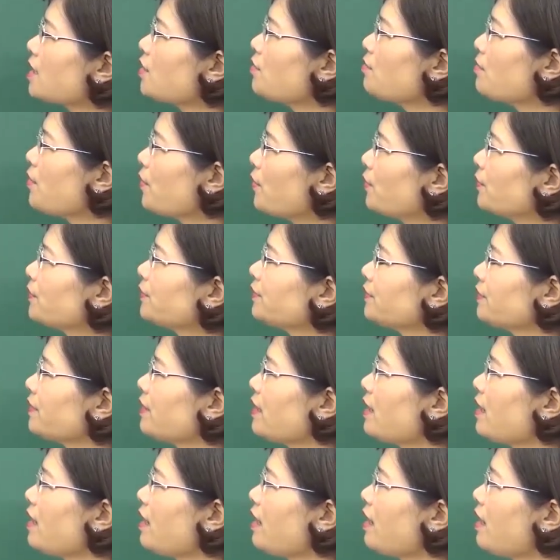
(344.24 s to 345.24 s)
Câu 4.
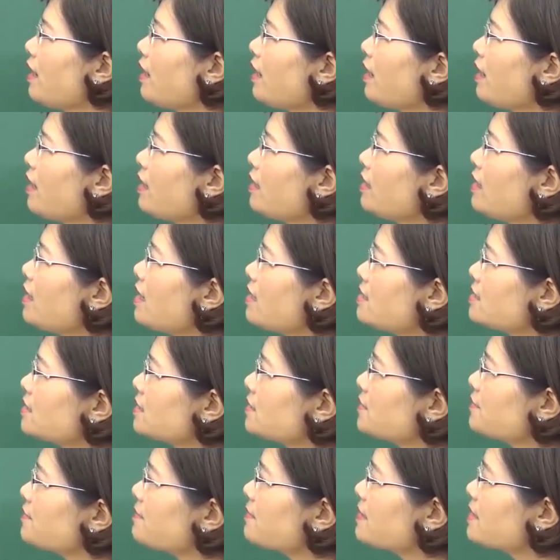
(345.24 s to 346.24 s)
Lợi
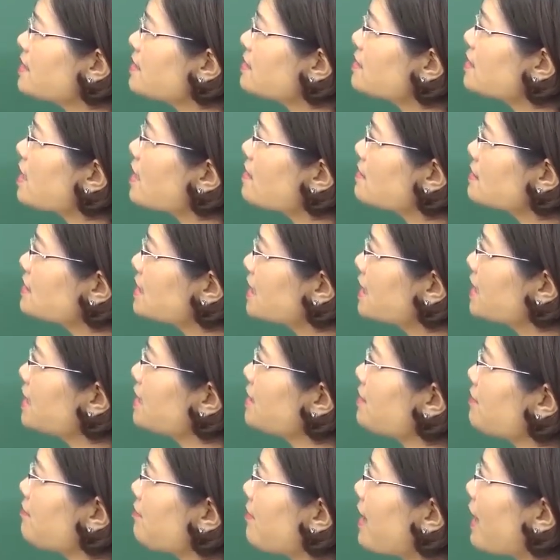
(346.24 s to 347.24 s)
dụng lý do
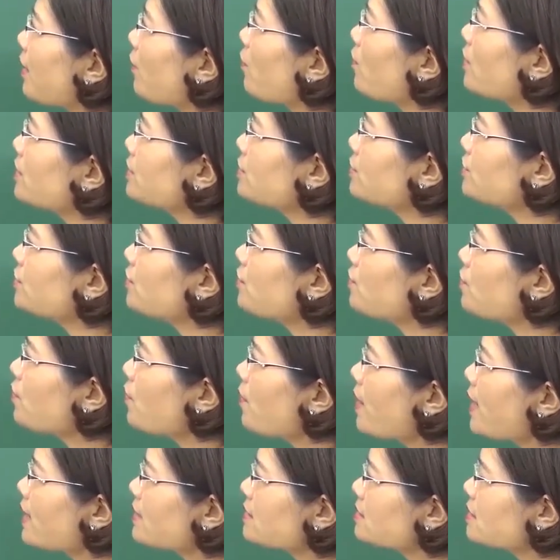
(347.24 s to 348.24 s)
gì mà quân
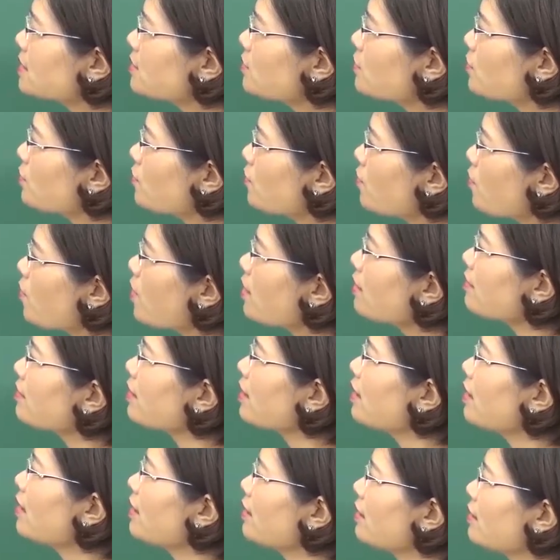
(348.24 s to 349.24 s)
Trung Hoa Dân Quốc
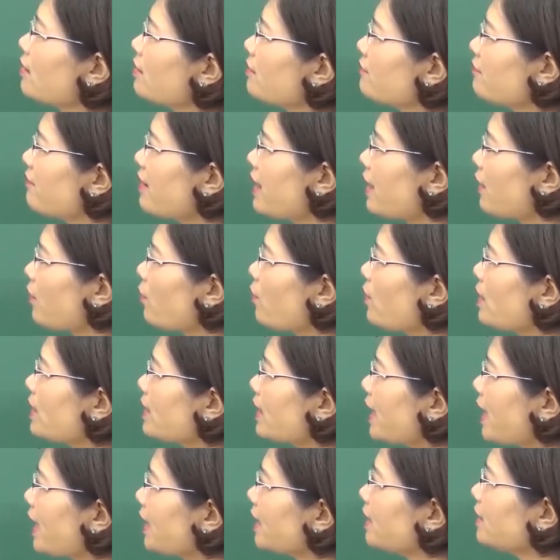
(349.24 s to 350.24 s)
và
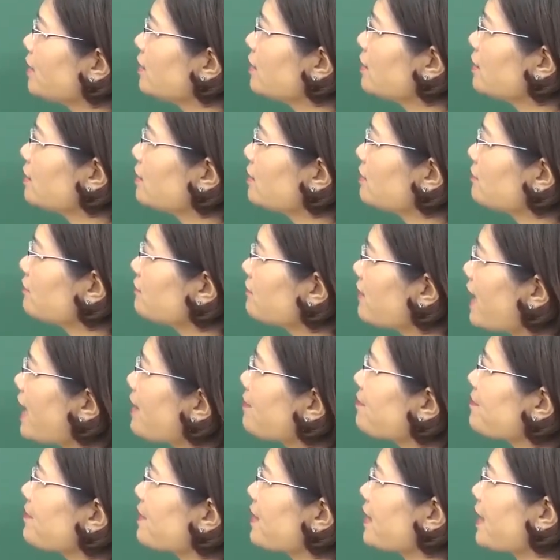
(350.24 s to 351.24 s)
quân Anh,
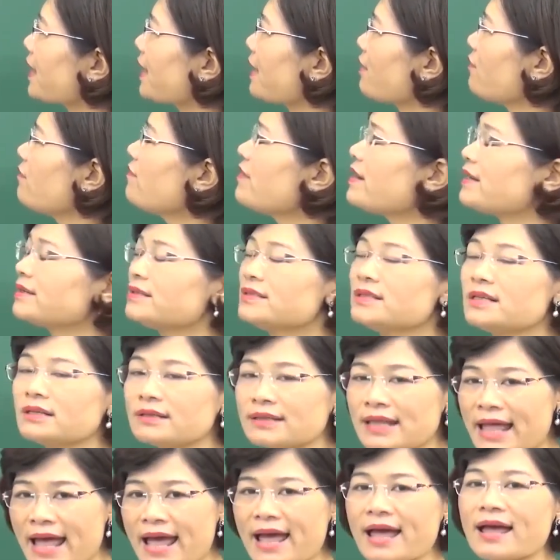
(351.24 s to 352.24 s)
Pháp kéo vào nước
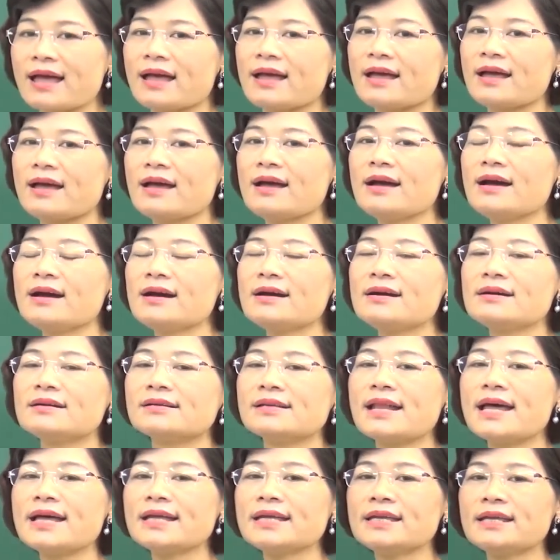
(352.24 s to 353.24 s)
ta?
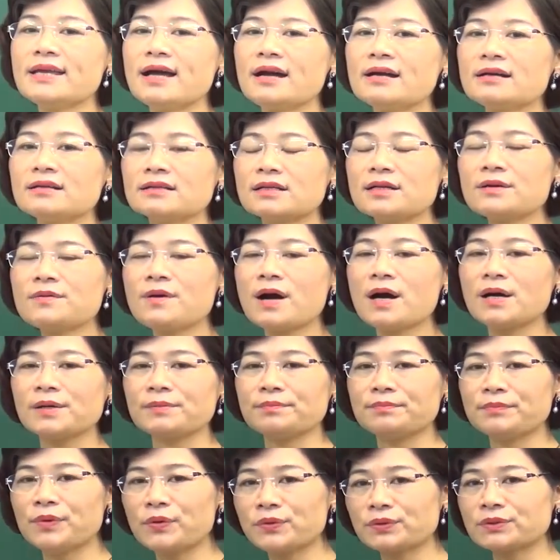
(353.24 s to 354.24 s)
Ở đây, ở câu
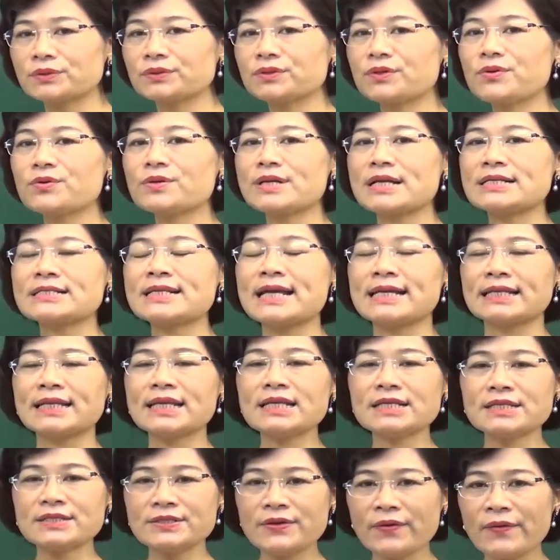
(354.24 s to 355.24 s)
hỏi 1 cô đã giải
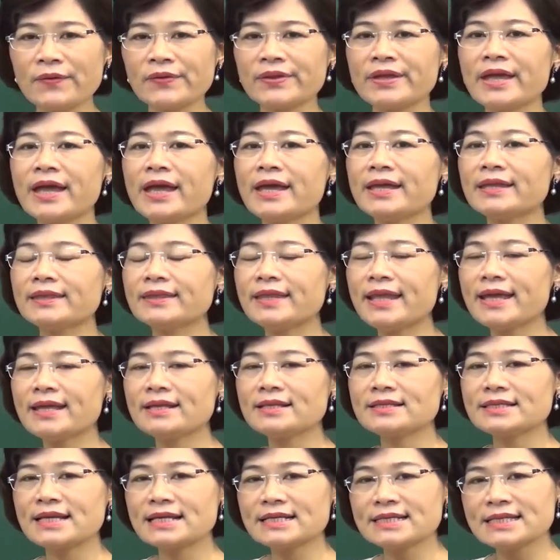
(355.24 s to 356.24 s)
thích rồi,
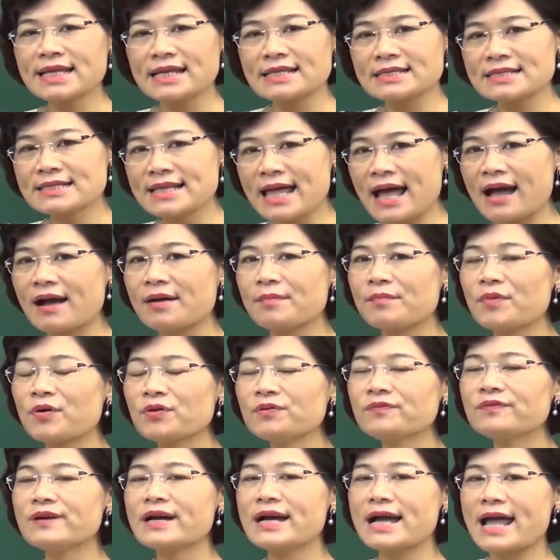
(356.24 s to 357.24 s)
nên chắc chắn rằng
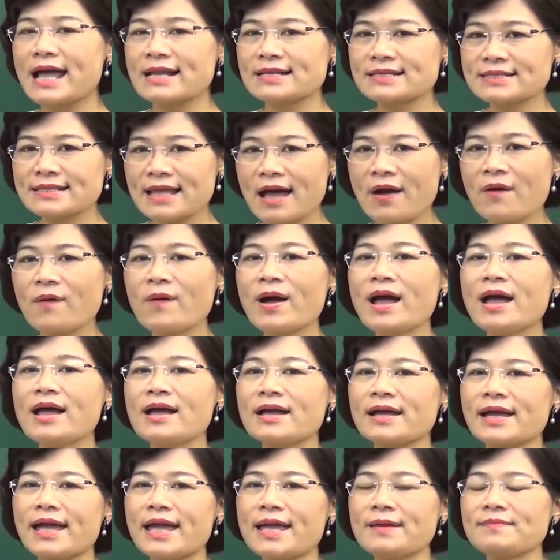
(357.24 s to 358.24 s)
bốn phương án sau
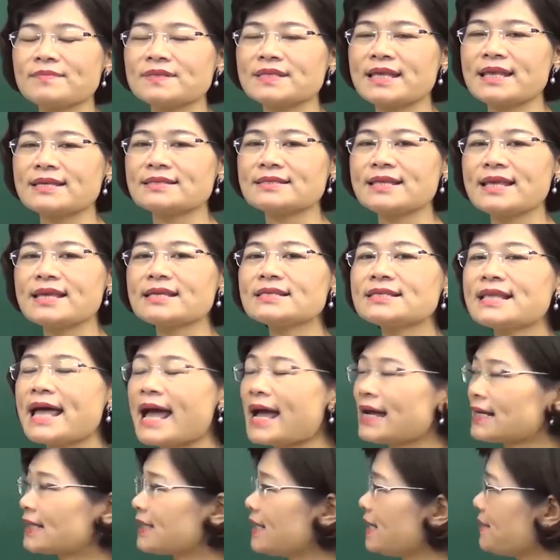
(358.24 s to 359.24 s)
các em sẽ dễ
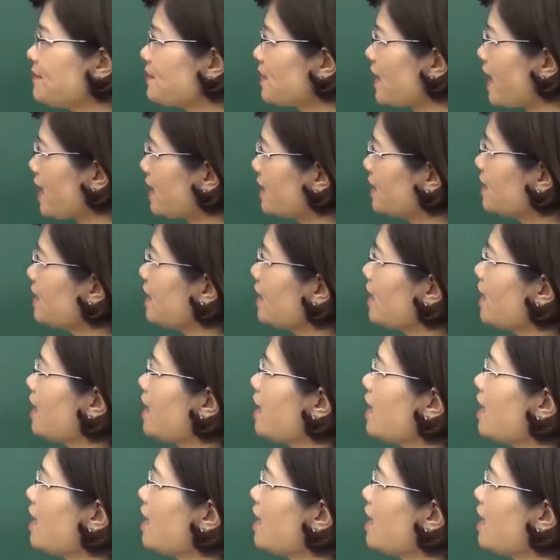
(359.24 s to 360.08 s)
dàng tìm thấy.